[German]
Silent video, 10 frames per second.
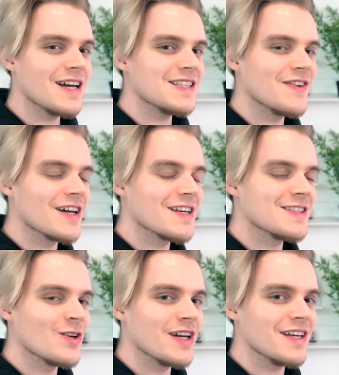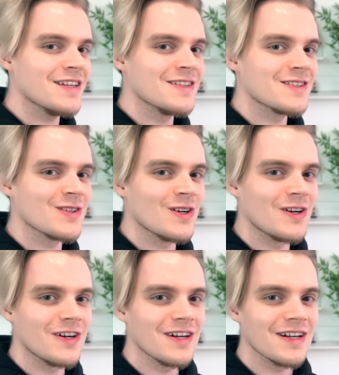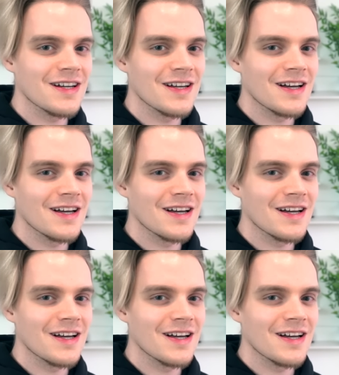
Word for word: Das war das neue Intro.